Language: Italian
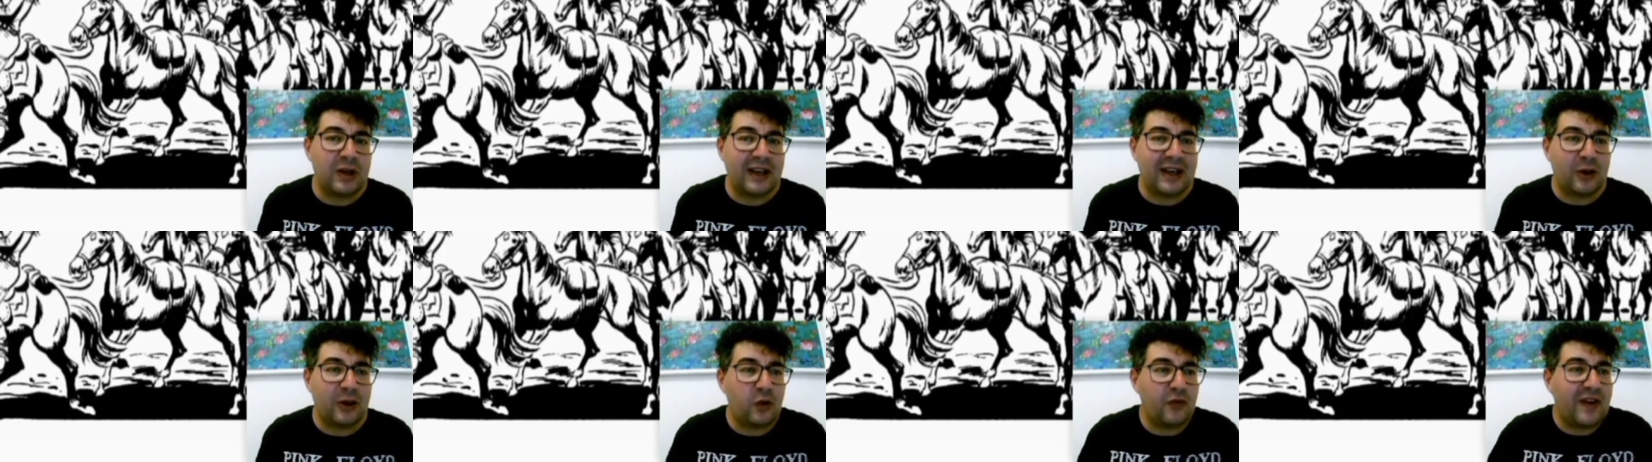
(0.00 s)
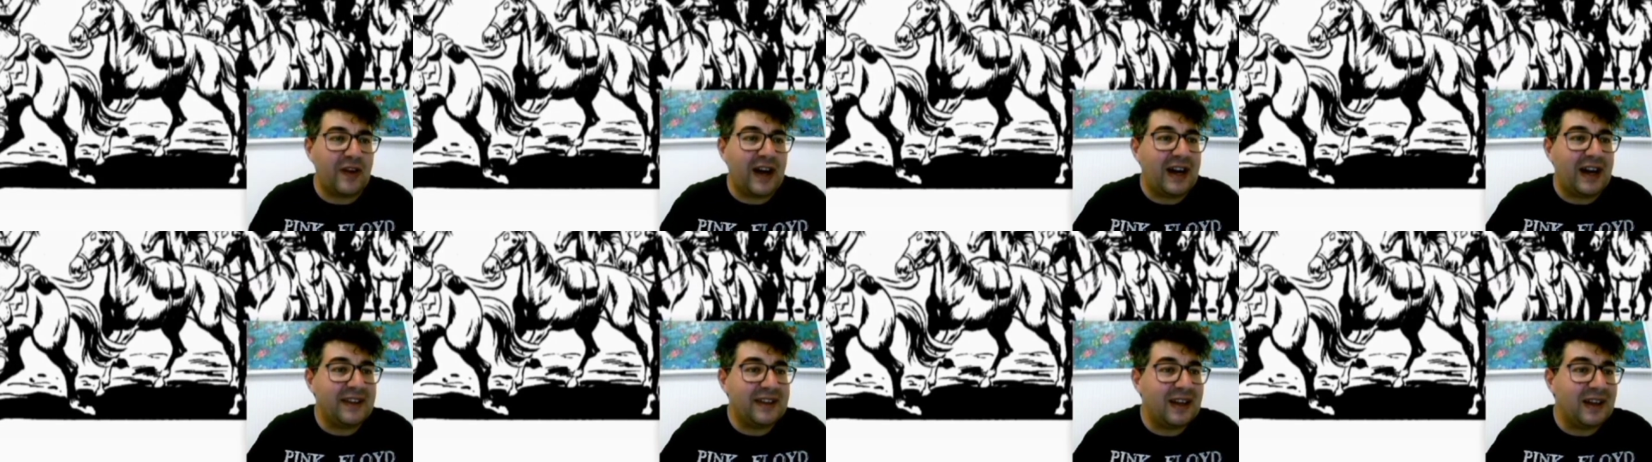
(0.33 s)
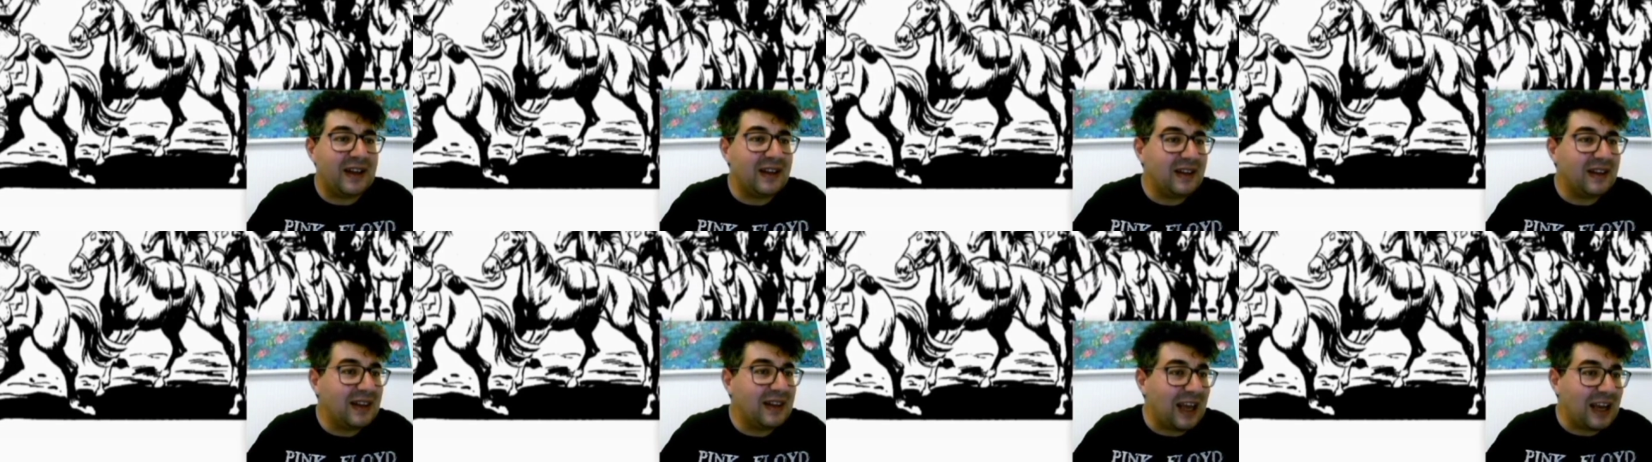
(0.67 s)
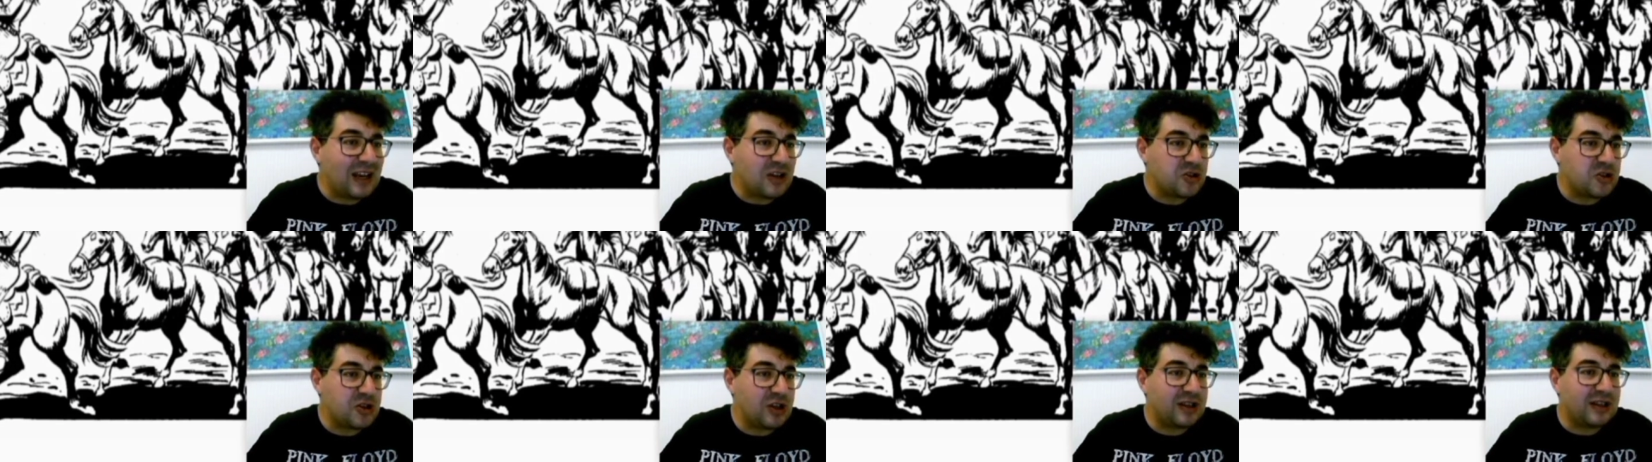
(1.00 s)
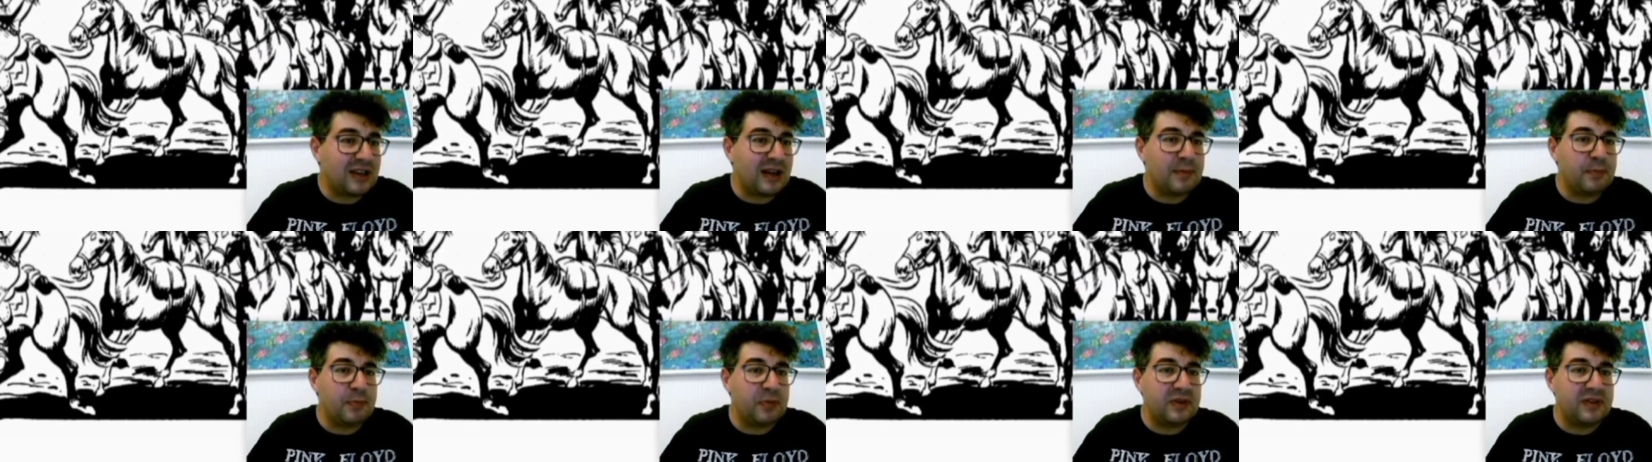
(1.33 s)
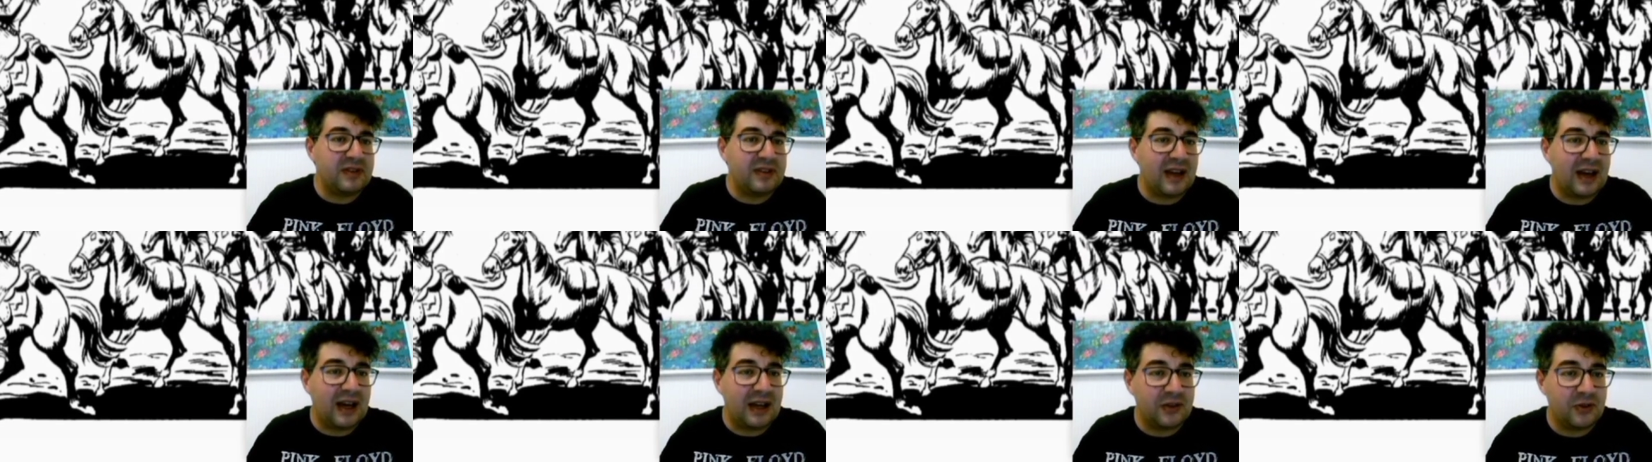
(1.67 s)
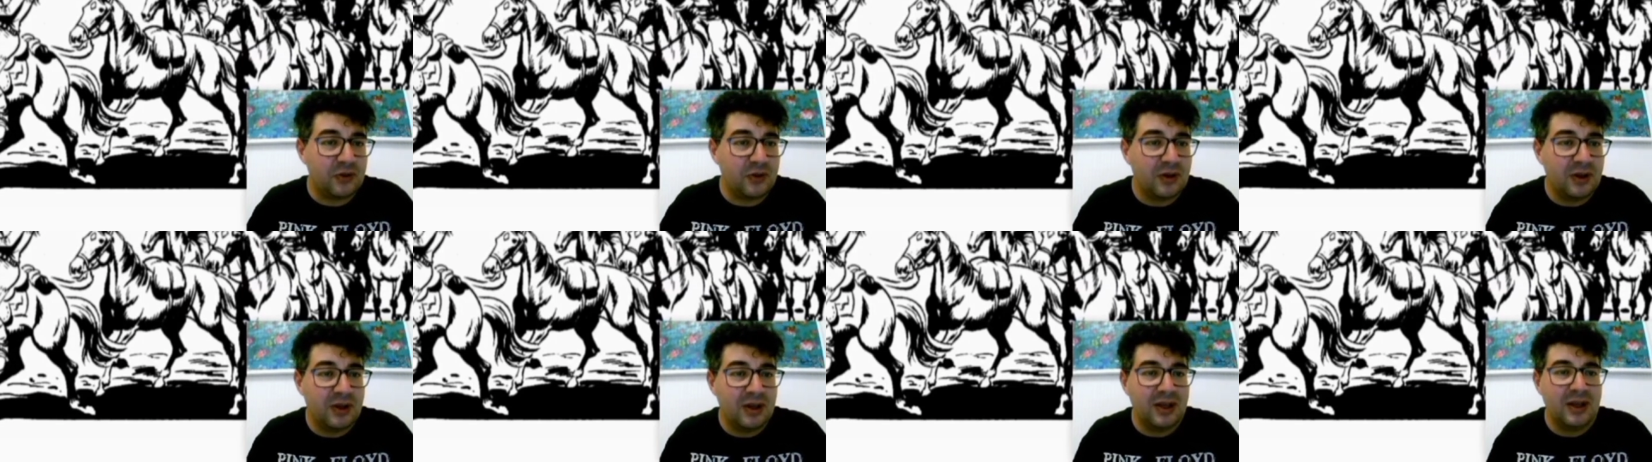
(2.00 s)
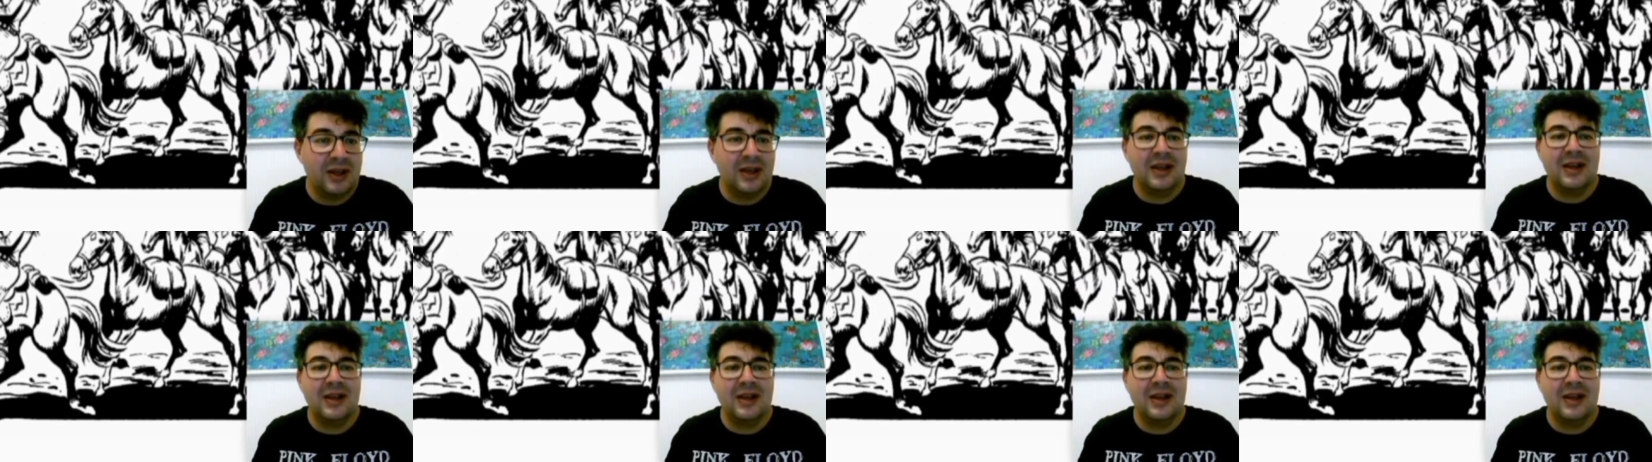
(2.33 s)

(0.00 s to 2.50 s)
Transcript: carovana lascia il campo indiano.